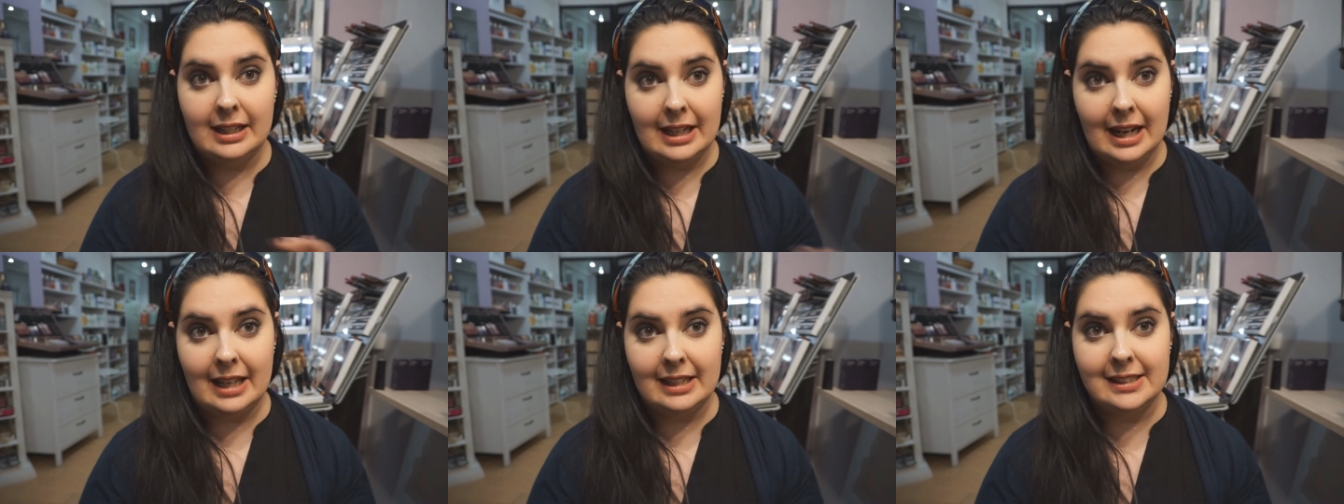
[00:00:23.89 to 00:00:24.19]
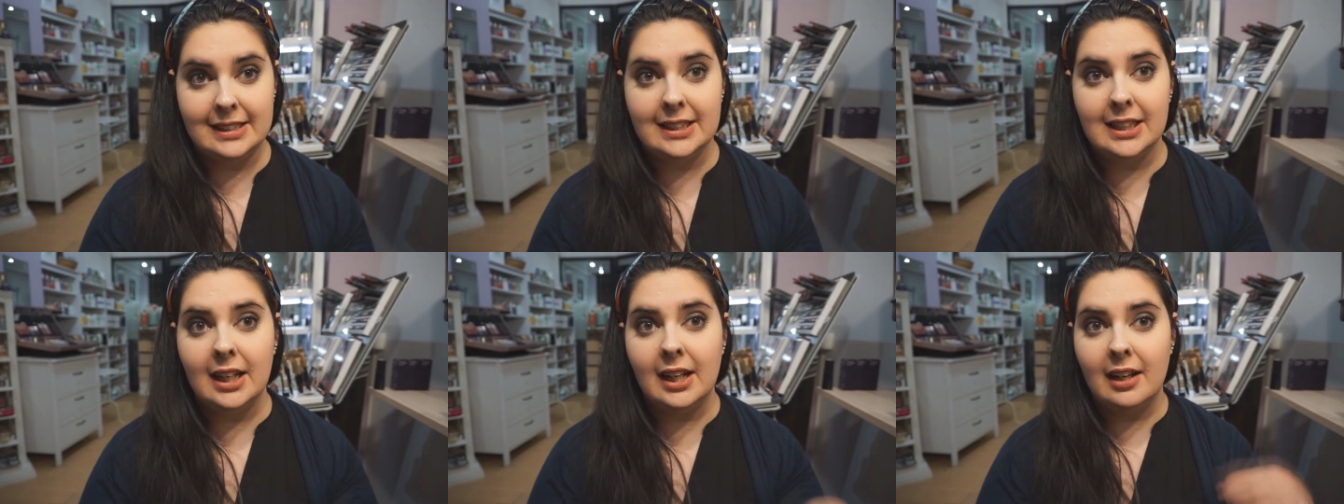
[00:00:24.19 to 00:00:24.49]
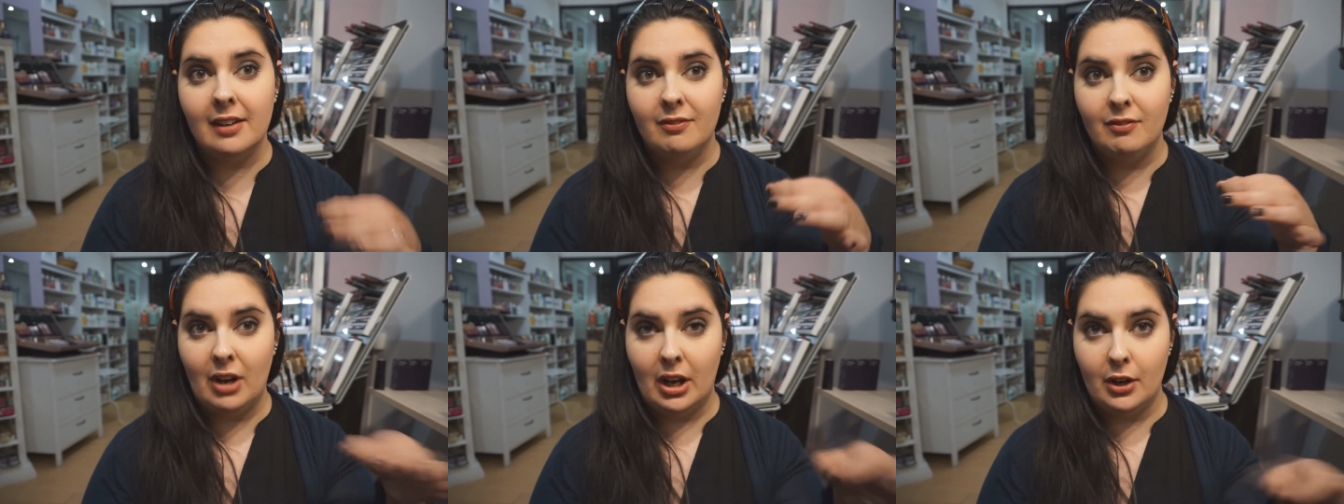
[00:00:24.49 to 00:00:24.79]

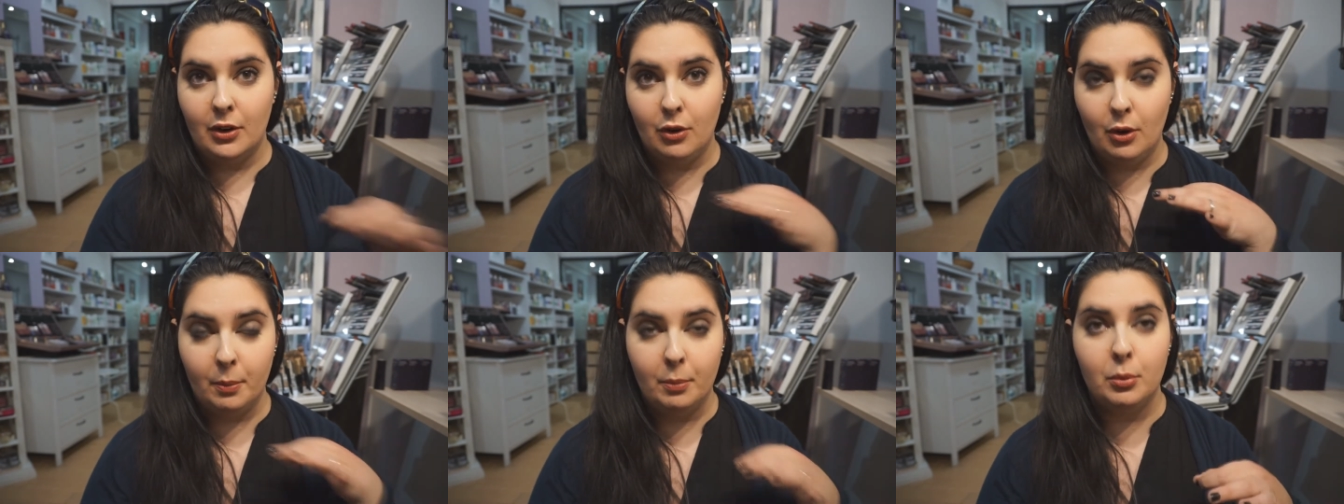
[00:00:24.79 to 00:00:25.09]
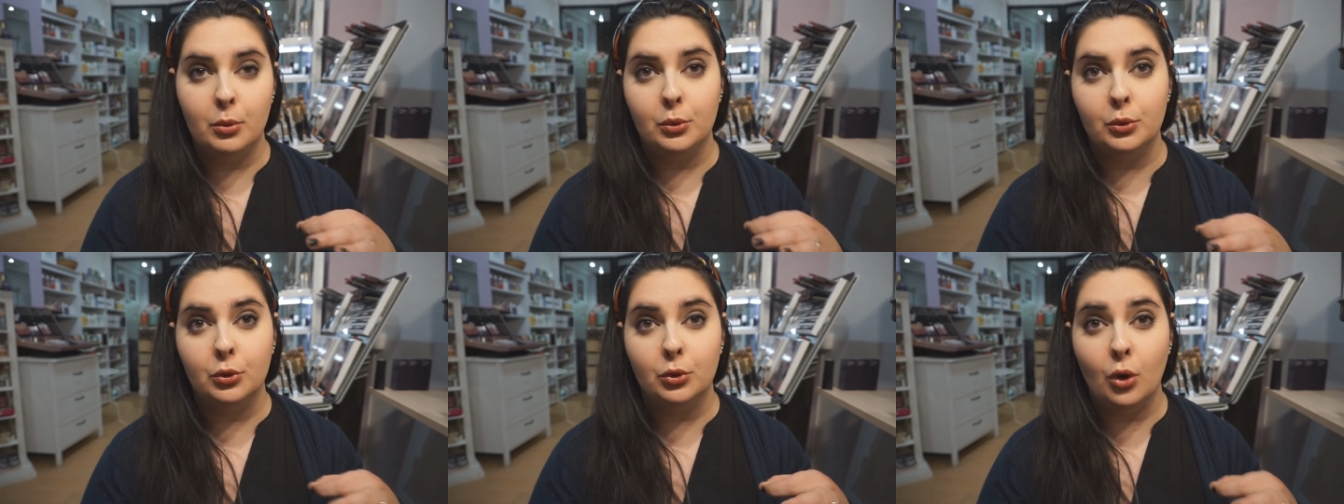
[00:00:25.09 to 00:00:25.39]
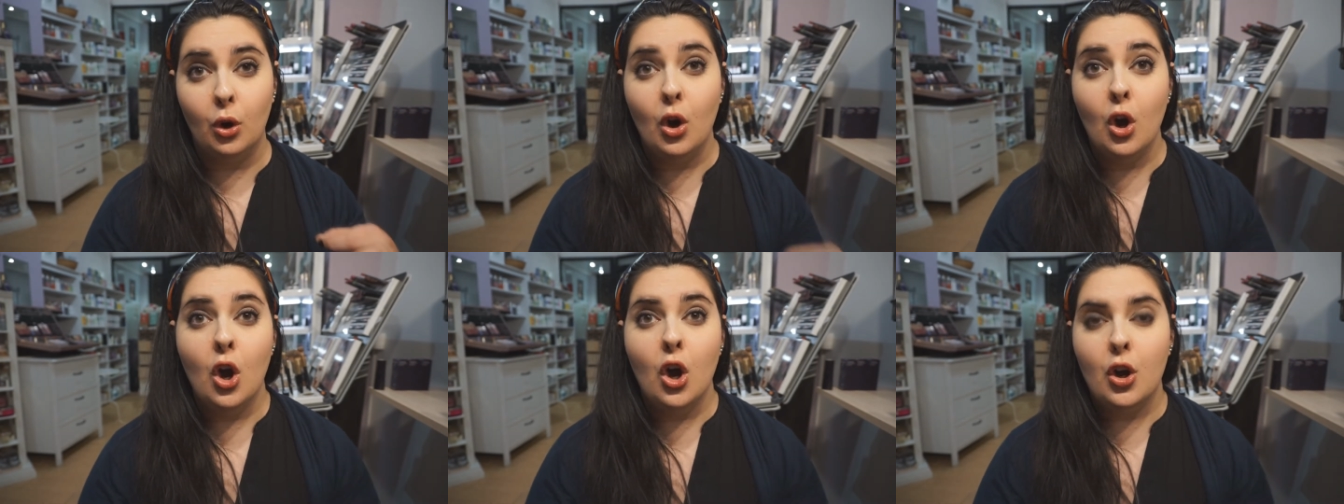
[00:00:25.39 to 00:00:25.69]
classiche che vanno
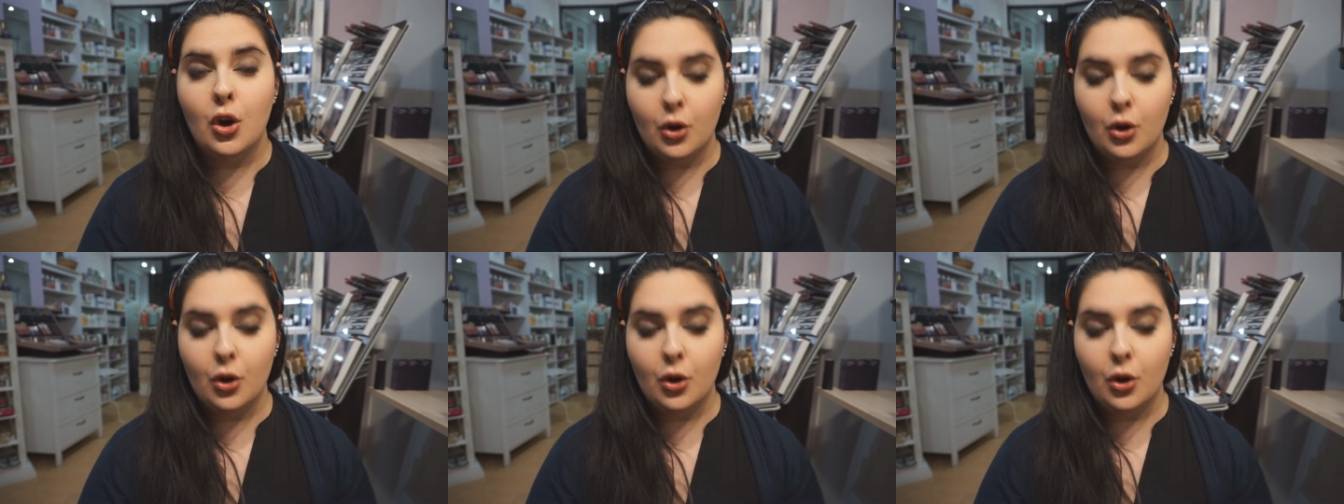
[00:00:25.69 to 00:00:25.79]
appunto